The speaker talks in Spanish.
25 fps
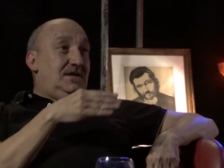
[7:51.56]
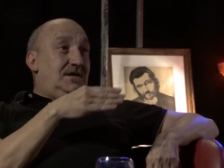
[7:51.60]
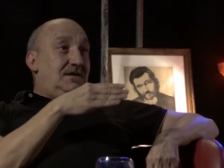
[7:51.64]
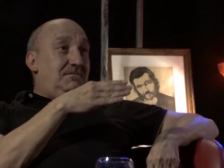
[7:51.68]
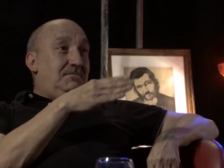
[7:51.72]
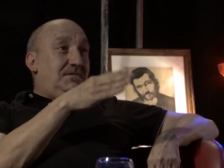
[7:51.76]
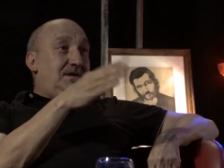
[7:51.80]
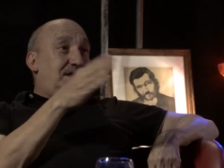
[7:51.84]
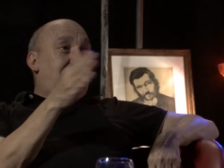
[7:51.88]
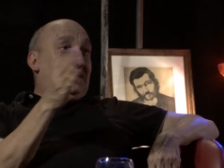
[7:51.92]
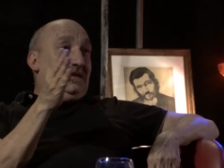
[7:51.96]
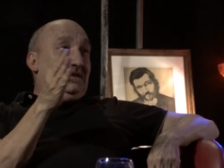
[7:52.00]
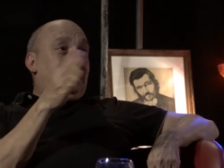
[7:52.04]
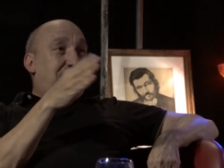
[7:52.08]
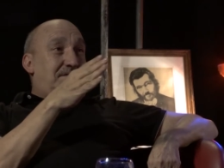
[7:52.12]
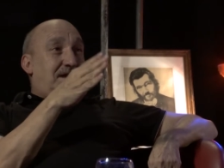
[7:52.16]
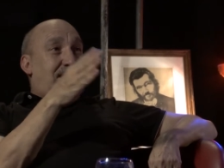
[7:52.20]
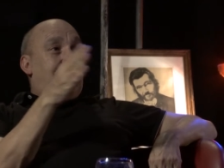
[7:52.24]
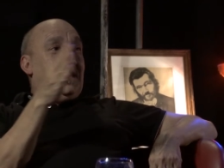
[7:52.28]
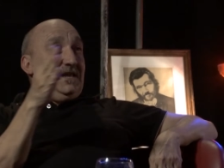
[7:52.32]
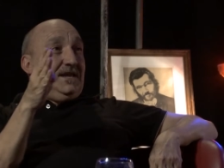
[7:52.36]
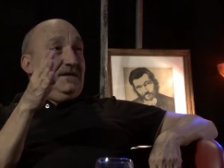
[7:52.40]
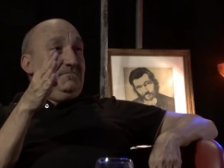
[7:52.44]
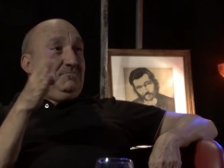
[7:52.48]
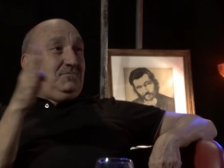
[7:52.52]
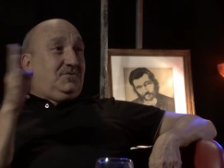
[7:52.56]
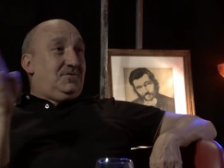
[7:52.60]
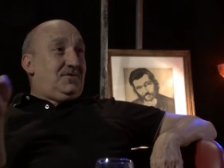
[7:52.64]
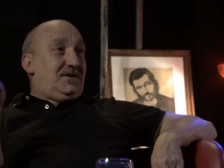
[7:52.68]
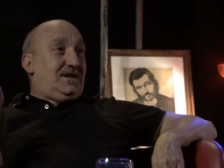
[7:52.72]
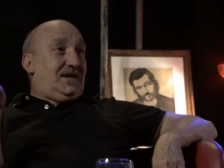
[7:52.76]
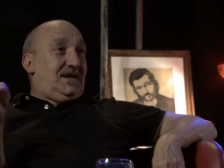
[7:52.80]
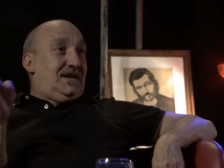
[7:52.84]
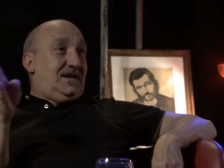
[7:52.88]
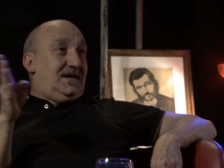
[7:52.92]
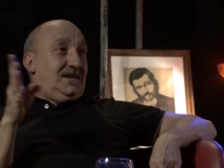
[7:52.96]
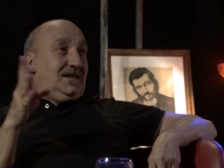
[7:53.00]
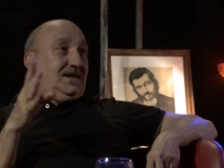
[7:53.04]
ir cara por
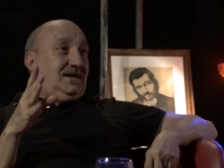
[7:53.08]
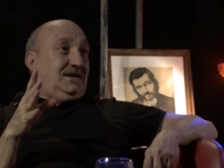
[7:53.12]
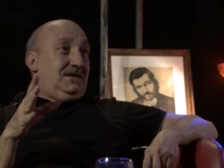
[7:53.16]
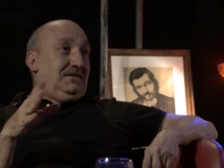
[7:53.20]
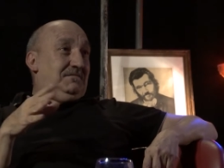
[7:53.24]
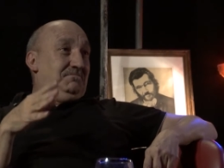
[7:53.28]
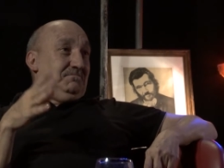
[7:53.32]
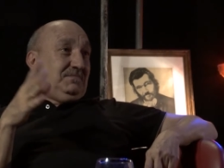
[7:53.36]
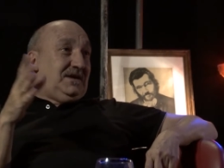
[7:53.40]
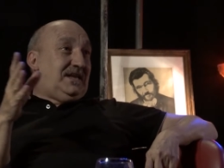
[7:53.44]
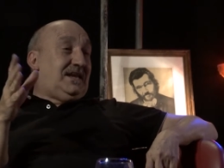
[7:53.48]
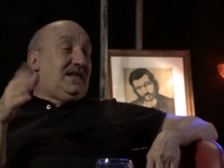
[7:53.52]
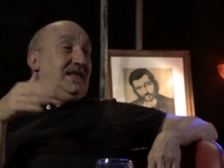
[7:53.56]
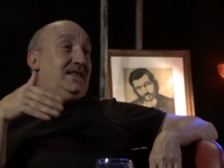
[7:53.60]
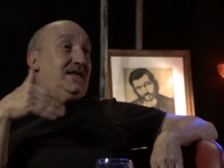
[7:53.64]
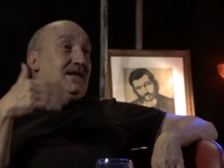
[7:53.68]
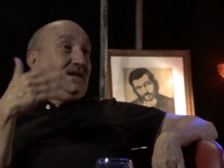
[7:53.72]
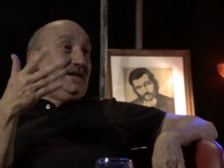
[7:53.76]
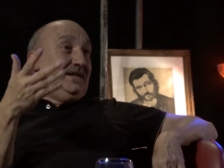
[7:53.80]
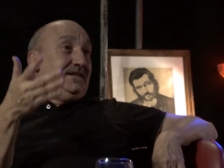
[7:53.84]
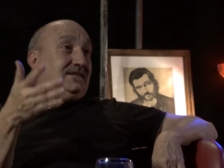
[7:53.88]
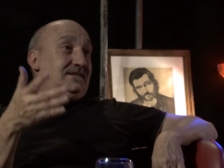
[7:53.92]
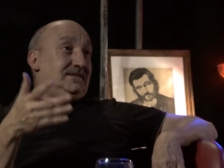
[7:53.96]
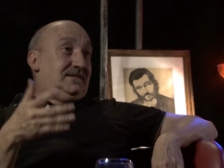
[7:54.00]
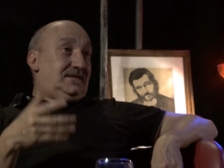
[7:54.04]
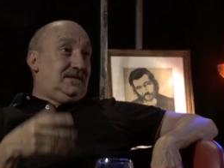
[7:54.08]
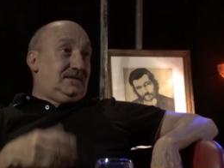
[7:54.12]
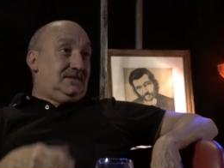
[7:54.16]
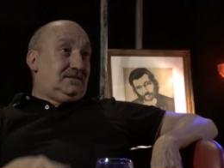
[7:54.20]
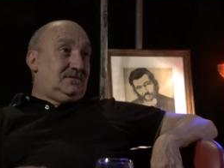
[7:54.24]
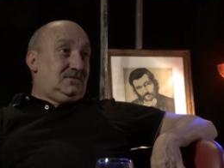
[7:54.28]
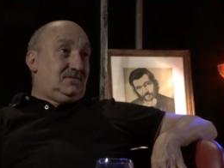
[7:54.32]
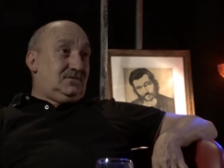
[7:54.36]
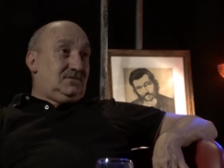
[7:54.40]
cara para darle el texto.